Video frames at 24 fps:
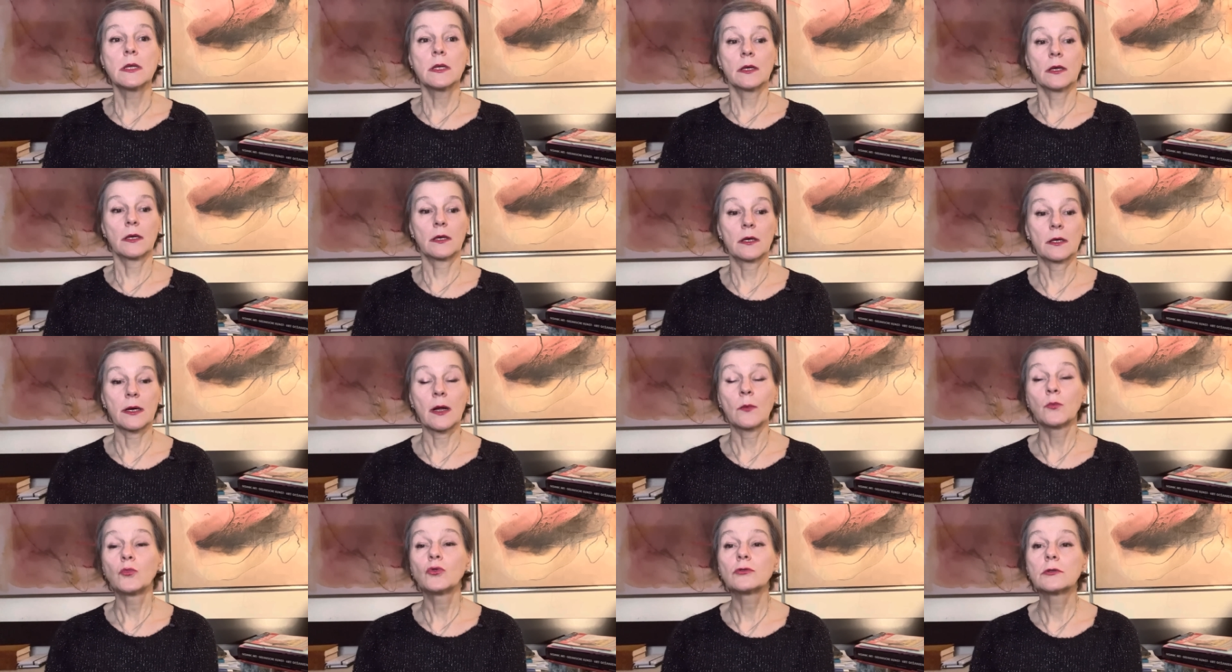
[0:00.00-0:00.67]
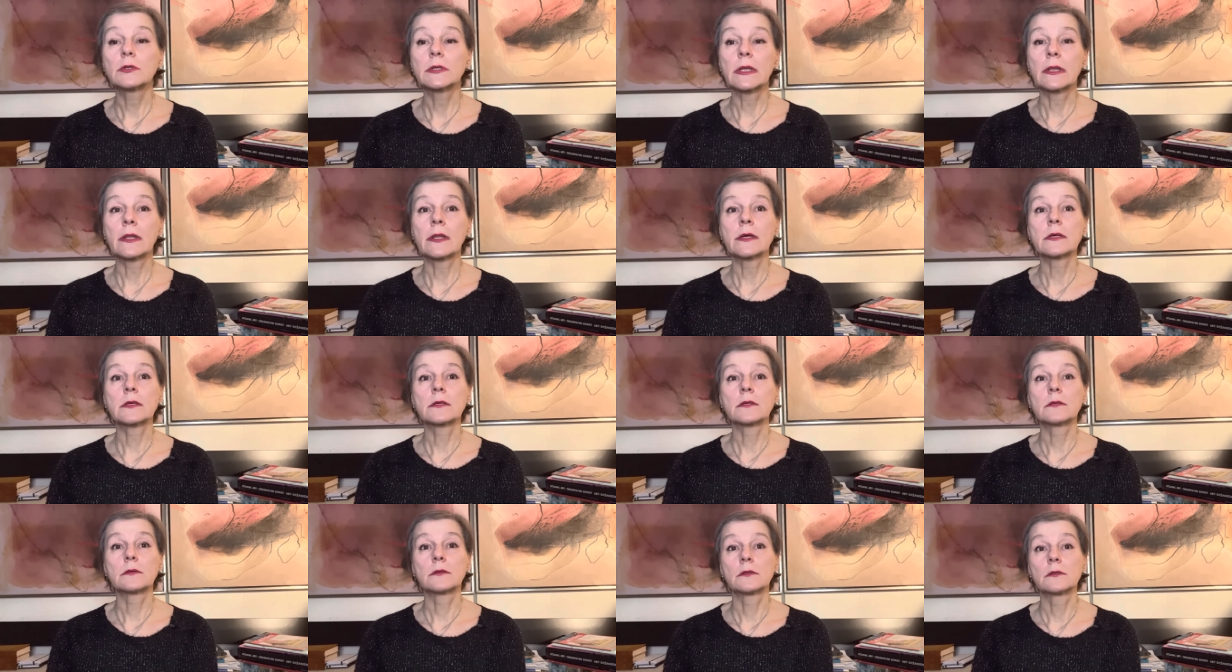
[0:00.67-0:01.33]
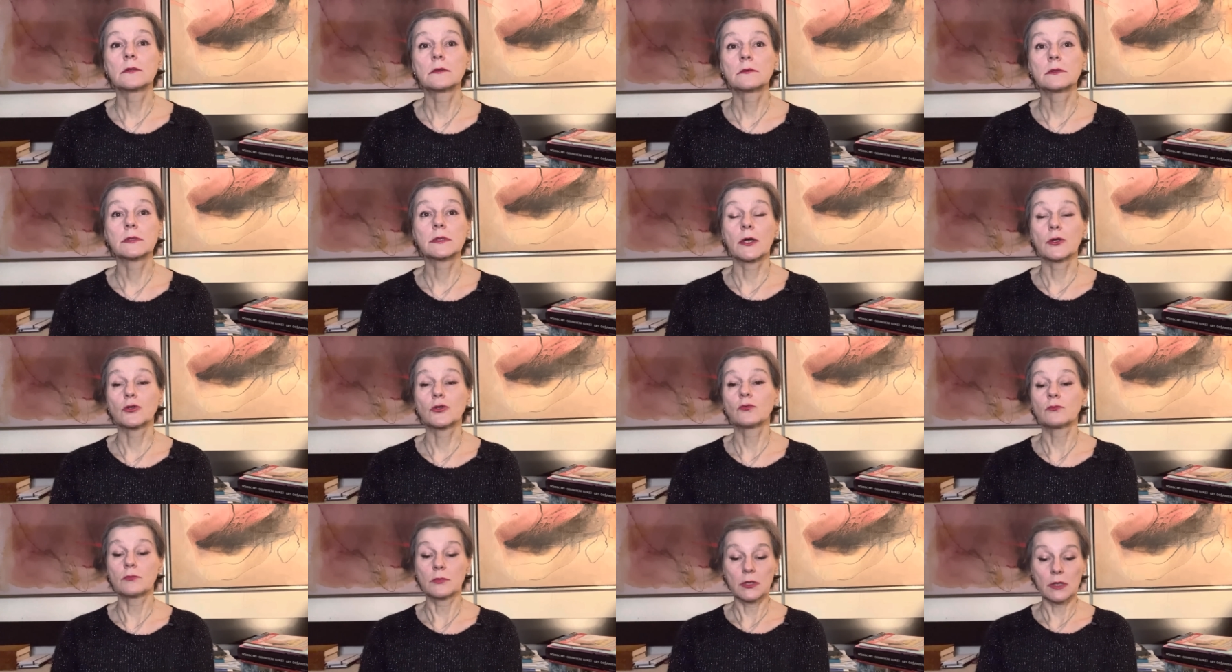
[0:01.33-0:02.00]
Э, работала, э,
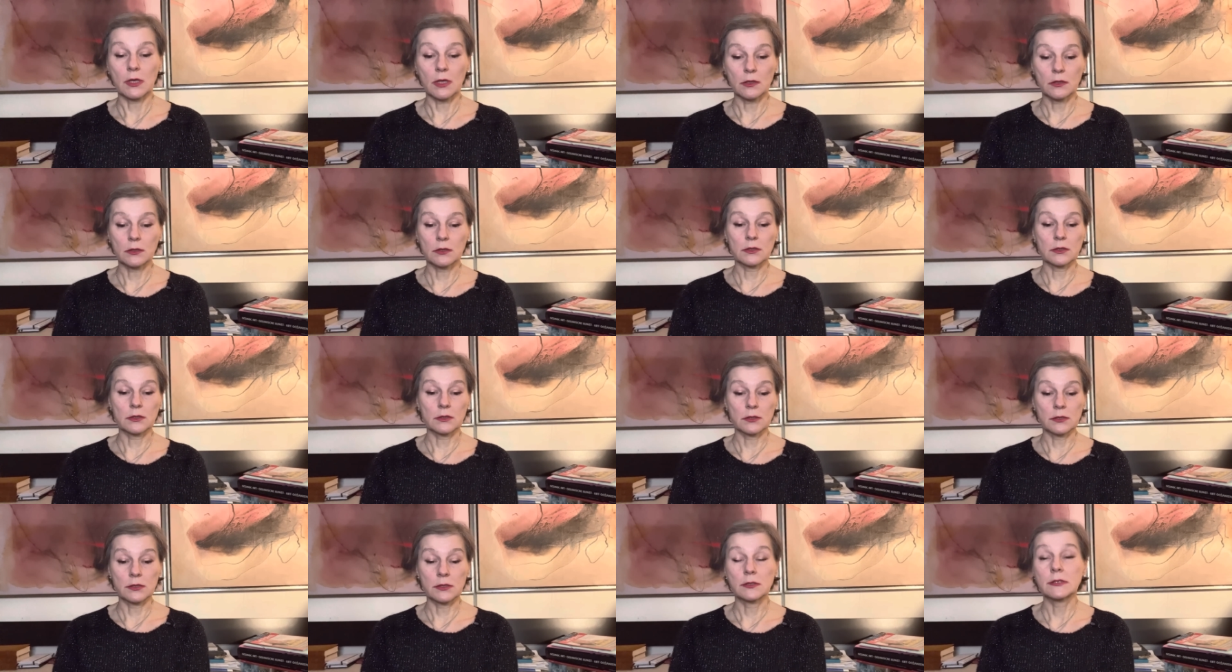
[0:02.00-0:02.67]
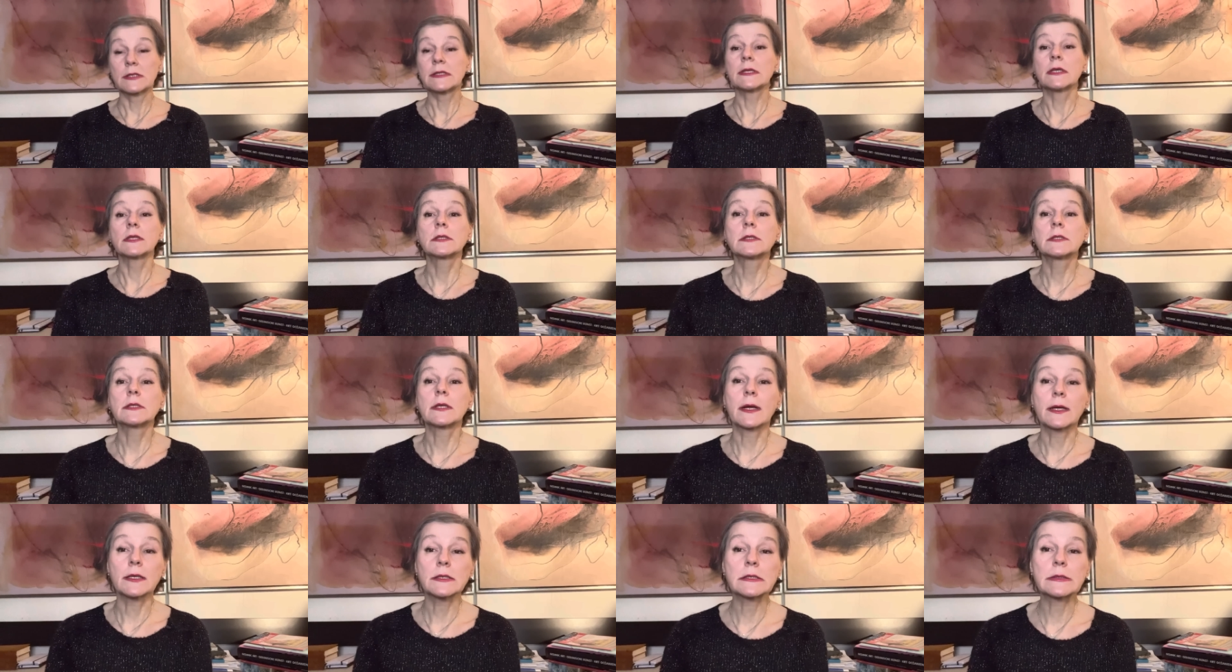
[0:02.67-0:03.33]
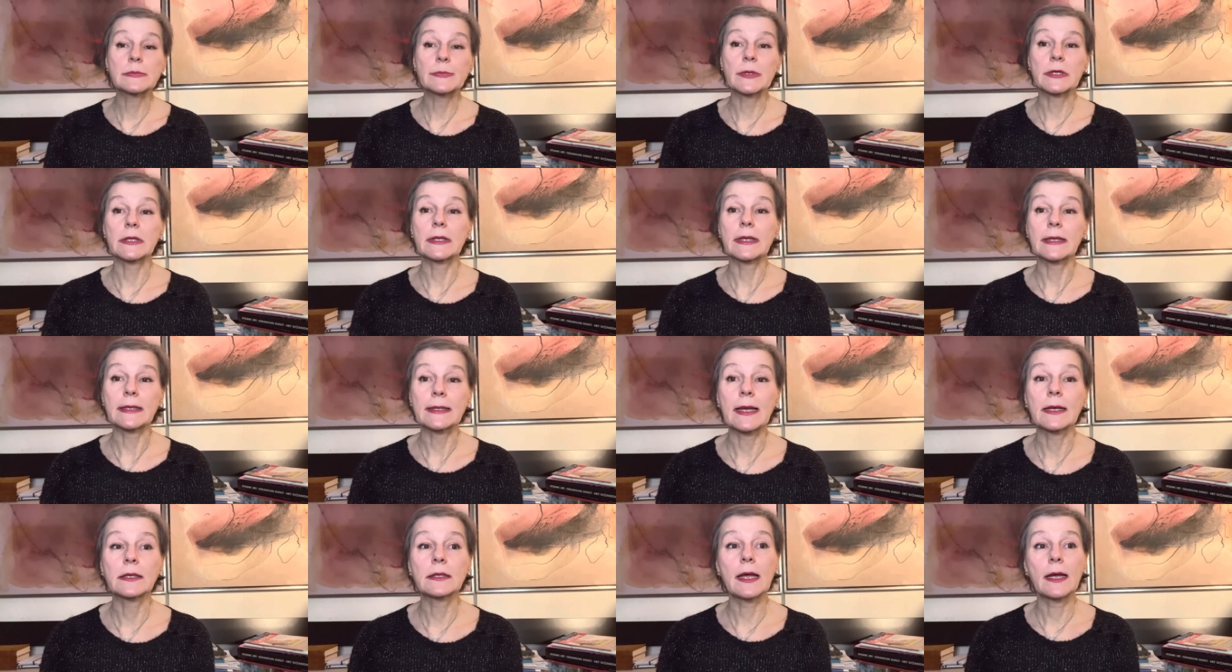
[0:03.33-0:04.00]
скажем так, э, сеть транспорта и
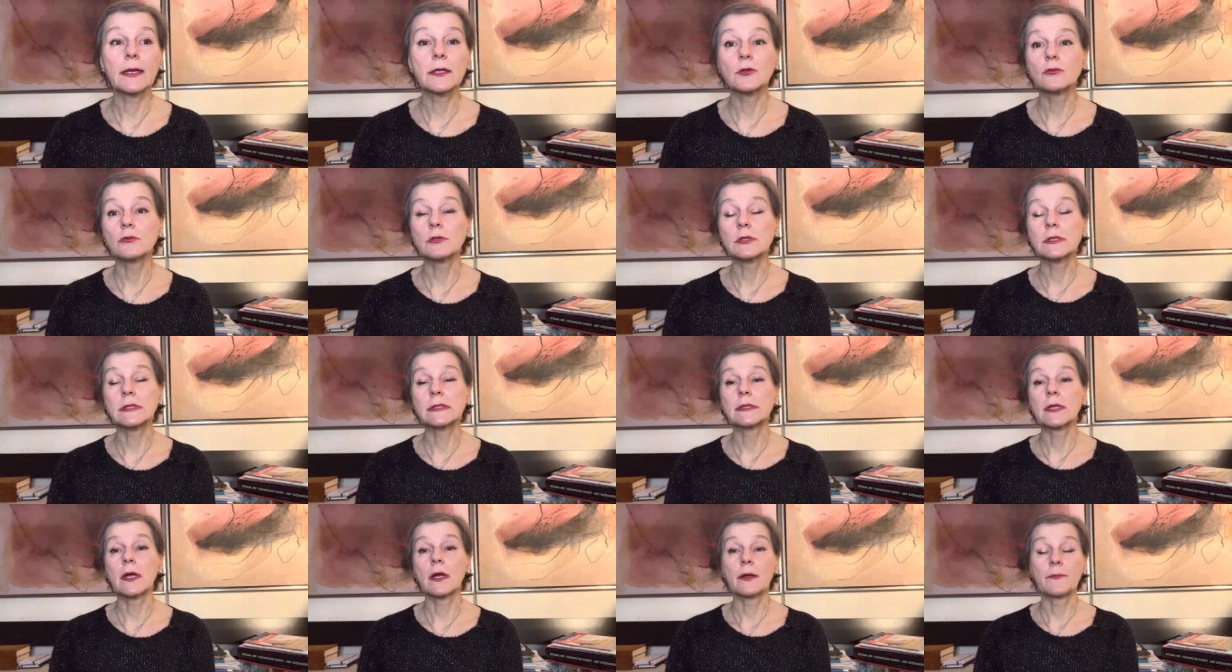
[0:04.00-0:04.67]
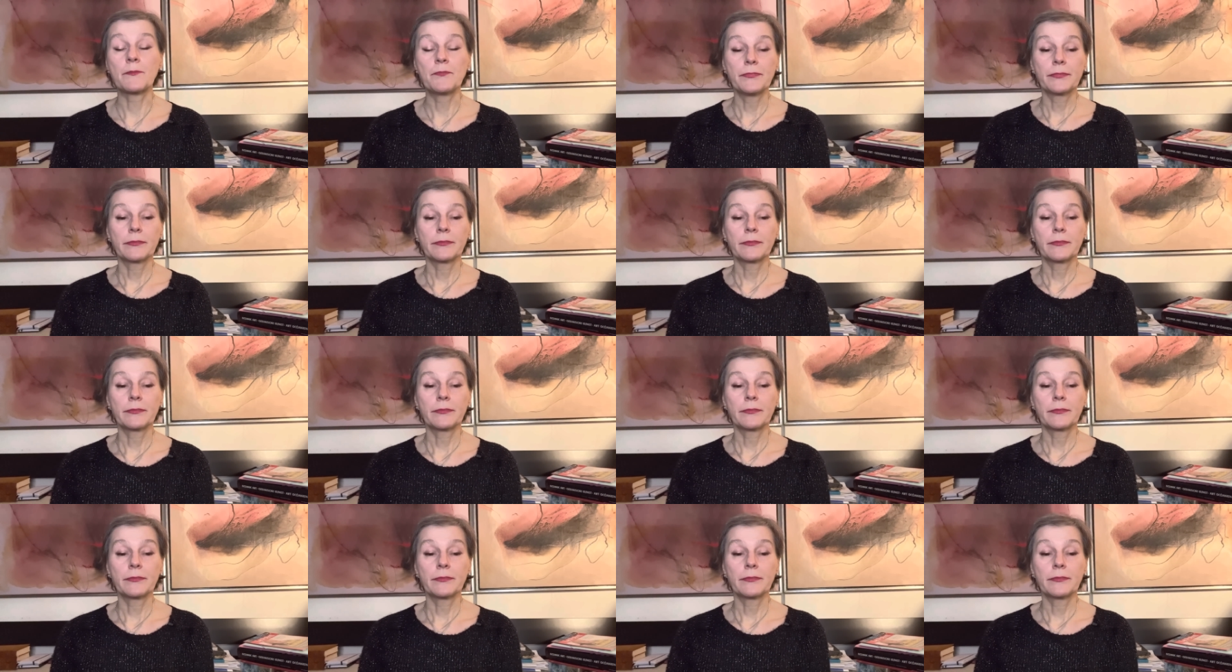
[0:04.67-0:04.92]
так далее, то есть на